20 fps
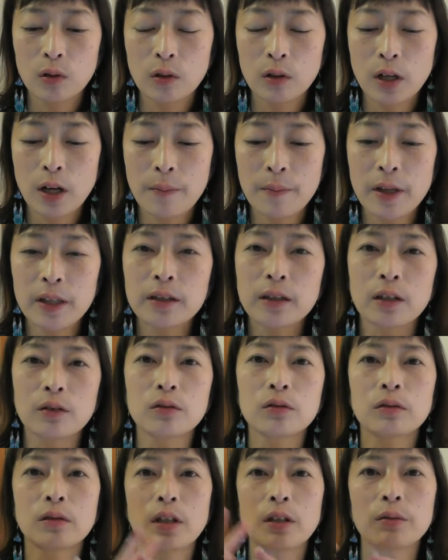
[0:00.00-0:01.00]
う頑張って
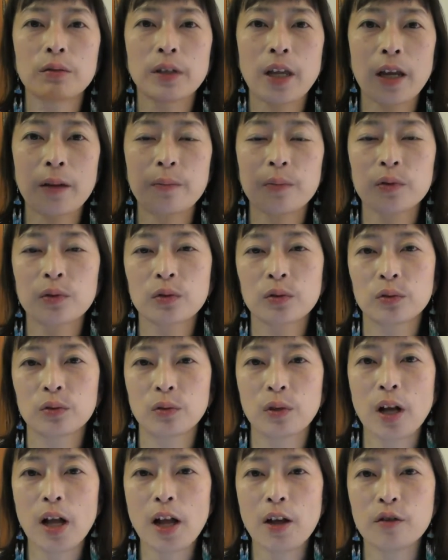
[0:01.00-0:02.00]
るっていうタイプの
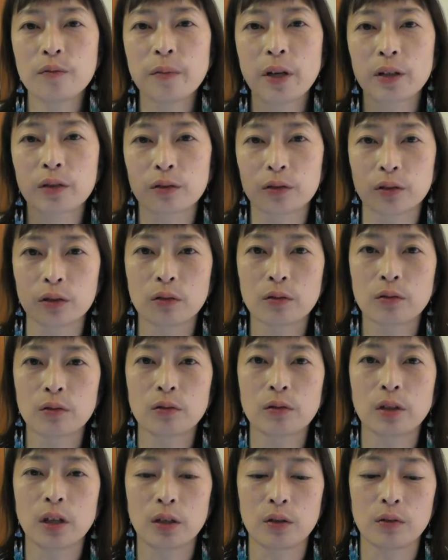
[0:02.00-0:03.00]
人がうまくい
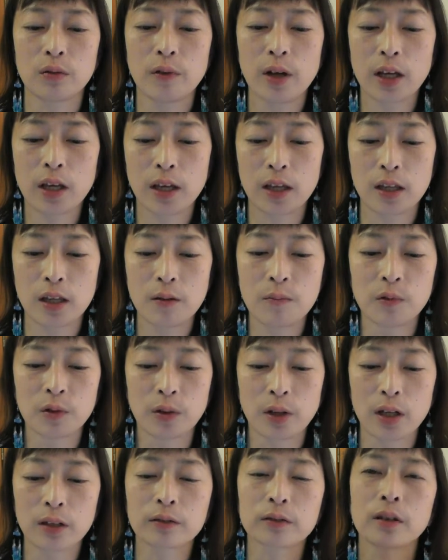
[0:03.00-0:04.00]
くっていうわけで
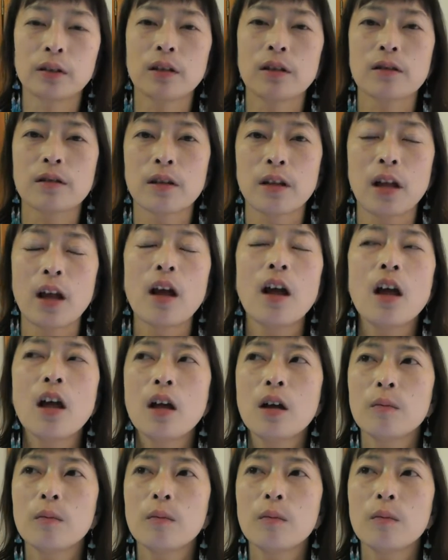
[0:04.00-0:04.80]
もなくてですね